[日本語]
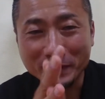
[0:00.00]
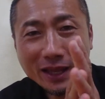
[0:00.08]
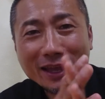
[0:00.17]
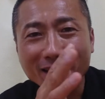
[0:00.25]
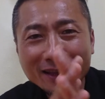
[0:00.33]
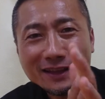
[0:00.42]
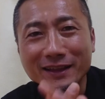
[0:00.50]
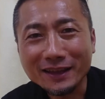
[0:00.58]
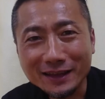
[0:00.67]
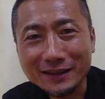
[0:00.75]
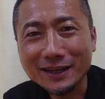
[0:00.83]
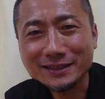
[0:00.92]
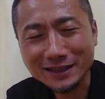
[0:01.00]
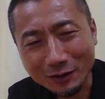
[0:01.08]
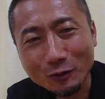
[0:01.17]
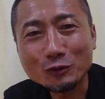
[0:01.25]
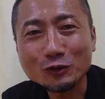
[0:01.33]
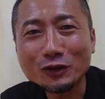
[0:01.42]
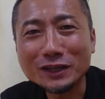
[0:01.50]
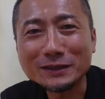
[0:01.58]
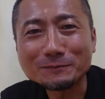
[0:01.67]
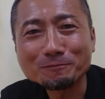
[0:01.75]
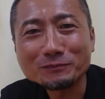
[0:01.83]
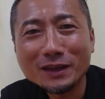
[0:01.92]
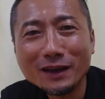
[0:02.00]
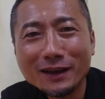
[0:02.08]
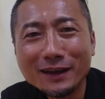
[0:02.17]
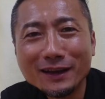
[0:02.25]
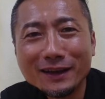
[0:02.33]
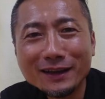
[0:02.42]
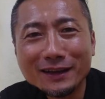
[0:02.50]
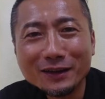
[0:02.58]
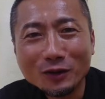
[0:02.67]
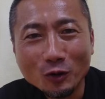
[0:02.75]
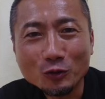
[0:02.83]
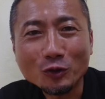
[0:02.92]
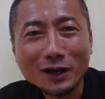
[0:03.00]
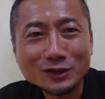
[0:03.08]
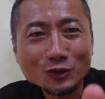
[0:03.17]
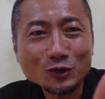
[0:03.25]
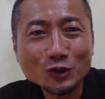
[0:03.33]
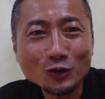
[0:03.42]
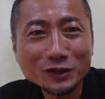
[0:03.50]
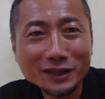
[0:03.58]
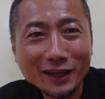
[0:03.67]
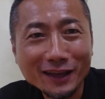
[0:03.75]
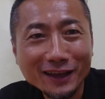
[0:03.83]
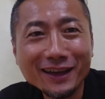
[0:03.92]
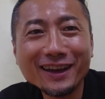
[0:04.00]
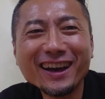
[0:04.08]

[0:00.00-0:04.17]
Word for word: ね携帯ちゃん本当に温度が上昇して